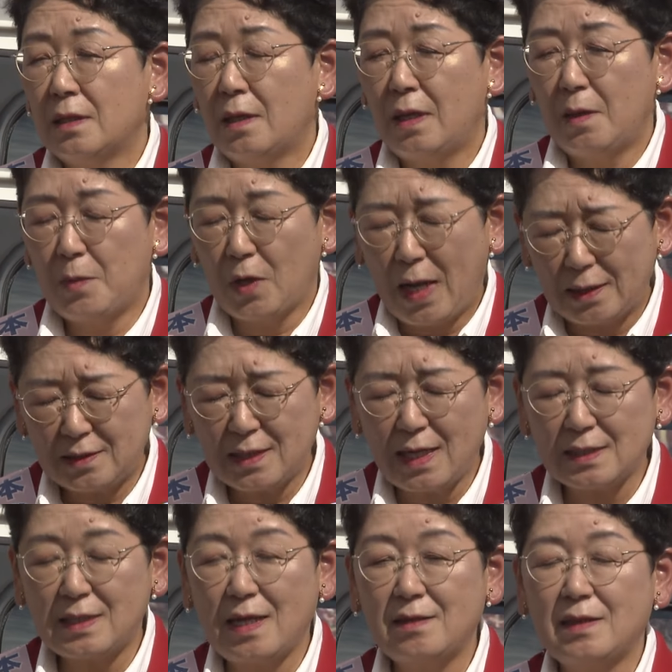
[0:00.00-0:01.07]
えー、
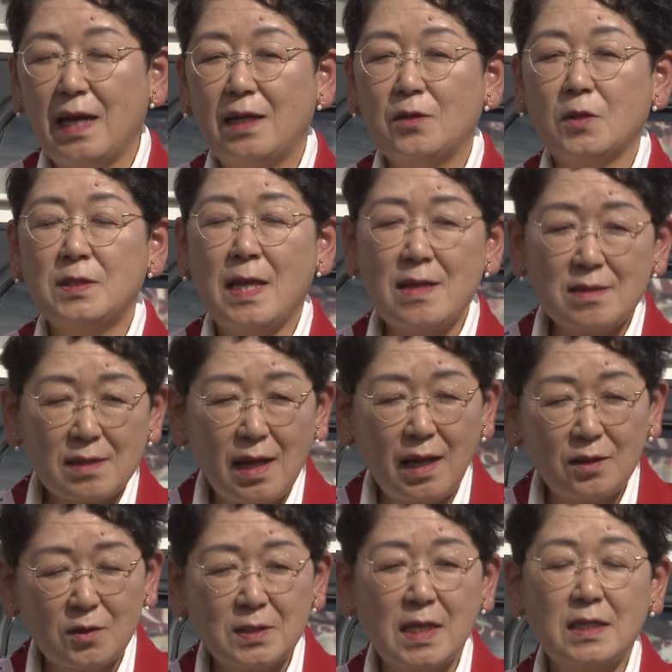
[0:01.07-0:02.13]
ボランティアセンターのセンター
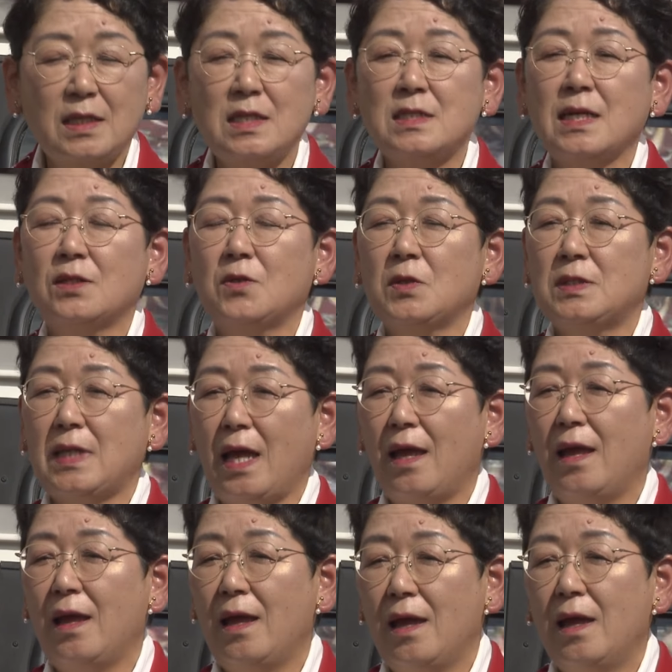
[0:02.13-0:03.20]
の責任者として
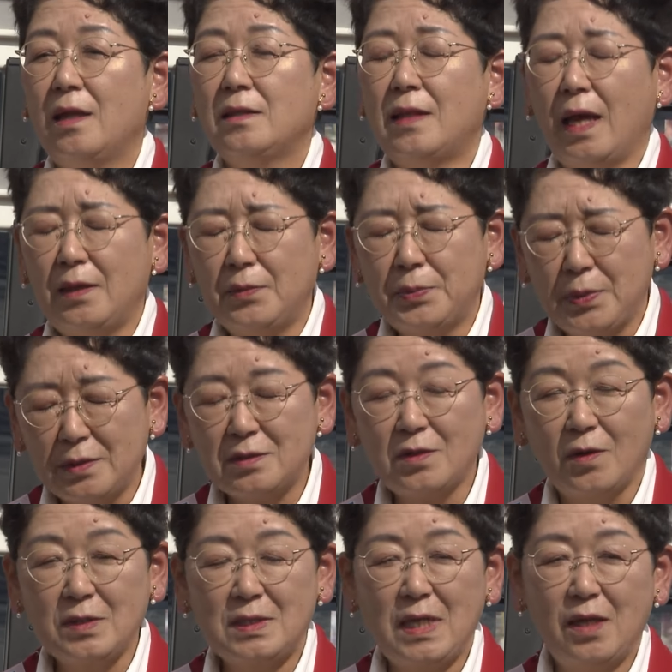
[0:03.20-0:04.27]
大奮
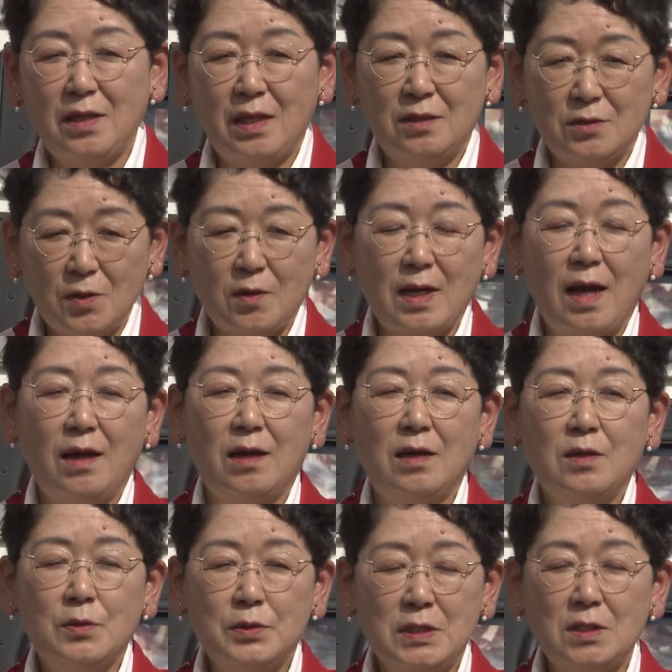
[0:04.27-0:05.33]
闘しているのが
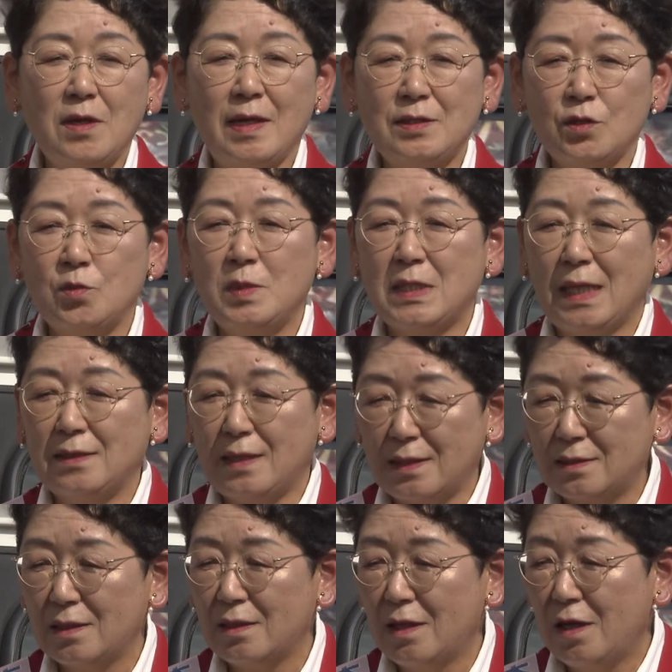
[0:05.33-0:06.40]
藤野康文さんで
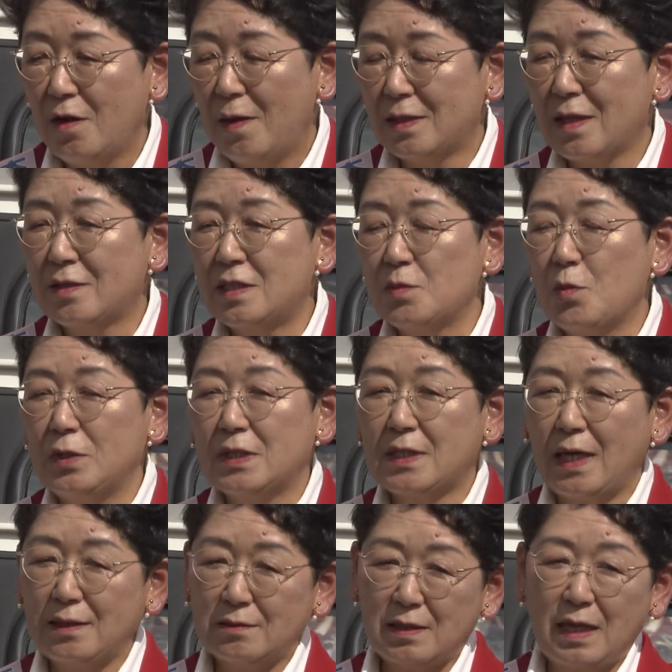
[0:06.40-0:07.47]
す。私もに
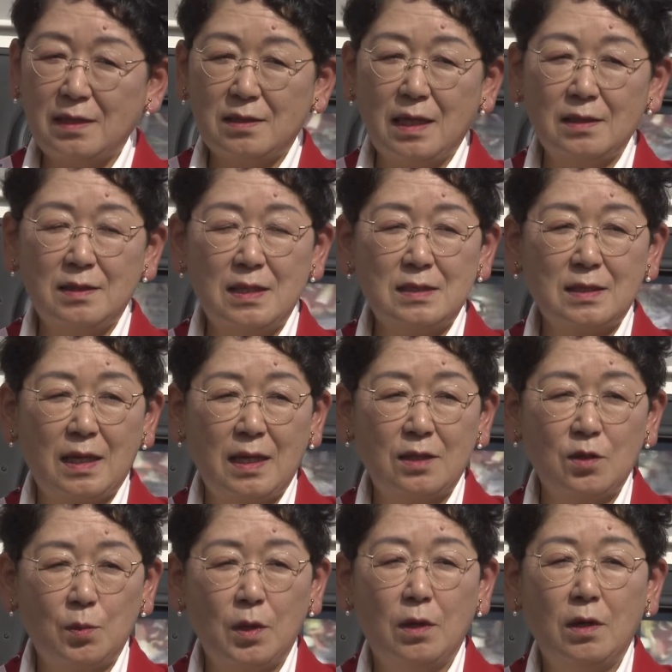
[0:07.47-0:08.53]
かいくらい行ったんですけれ
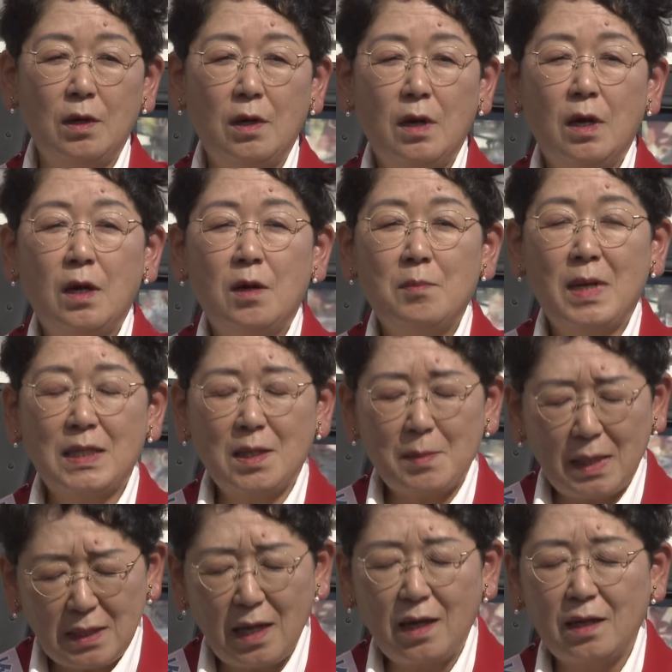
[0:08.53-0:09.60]
ども、まだ
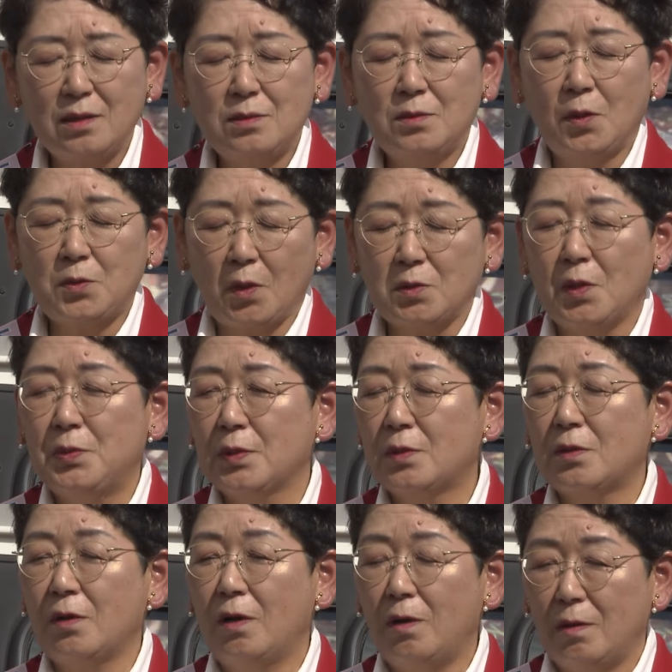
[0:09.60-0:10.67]
まだ能登の復
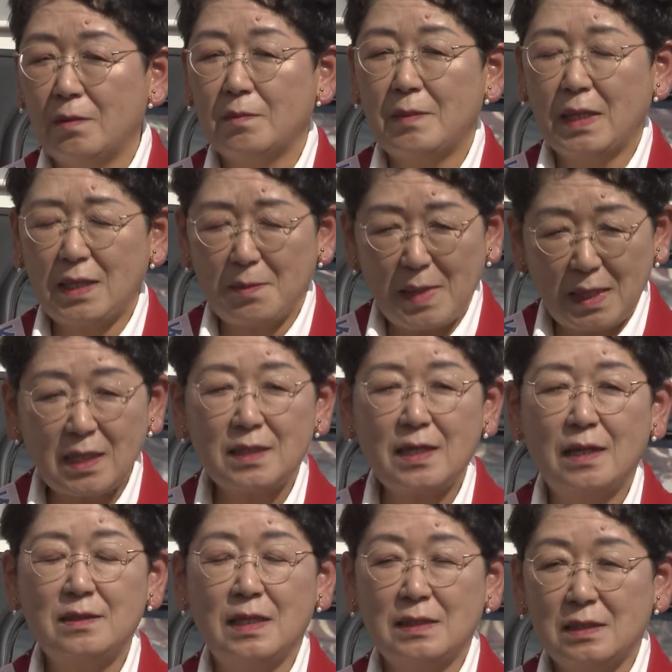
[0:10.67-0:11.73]
興、まだまだ
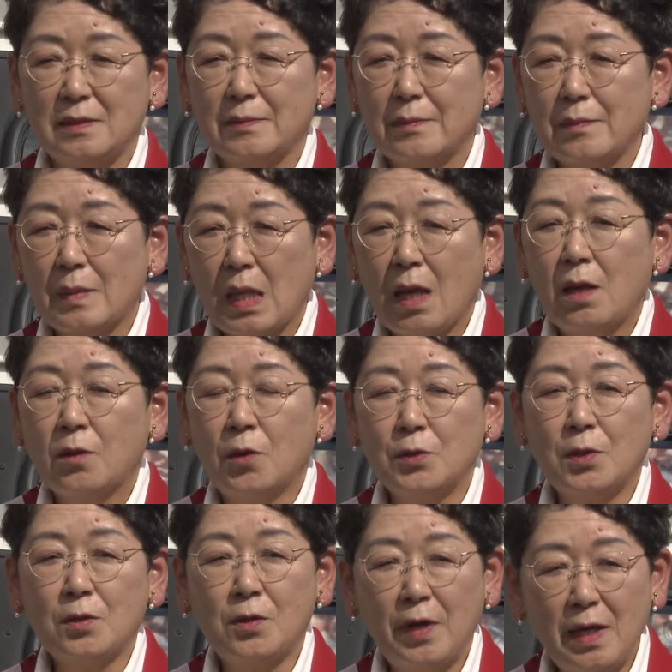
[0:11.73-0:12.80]
なんです。こ
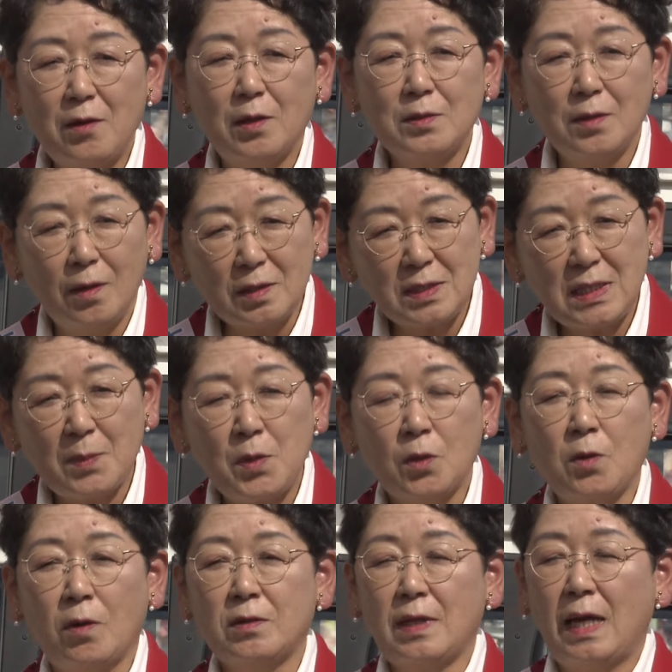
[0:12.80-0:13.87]
の声をどうしても
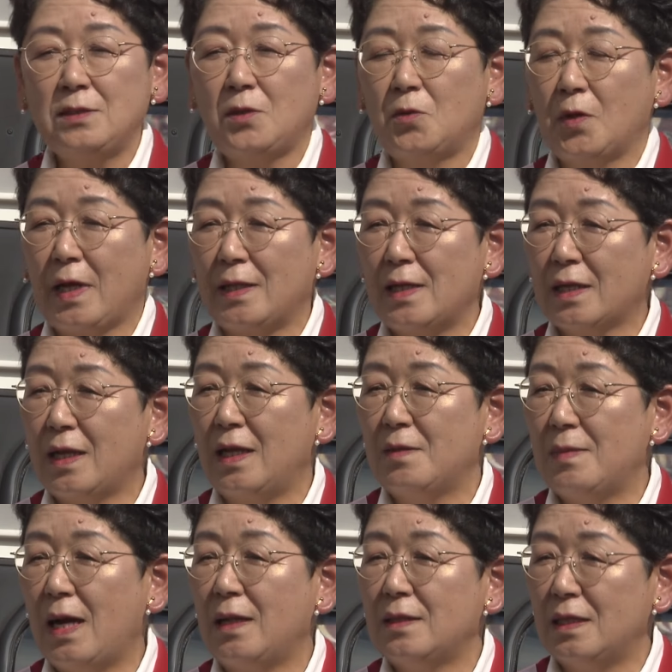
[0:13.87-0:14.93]
国会に届けなけれ
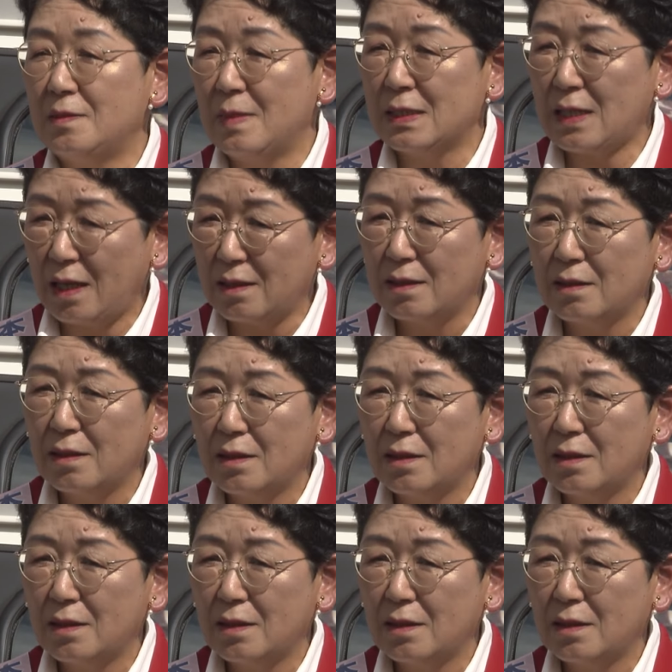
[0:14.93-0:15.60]
ばなりません。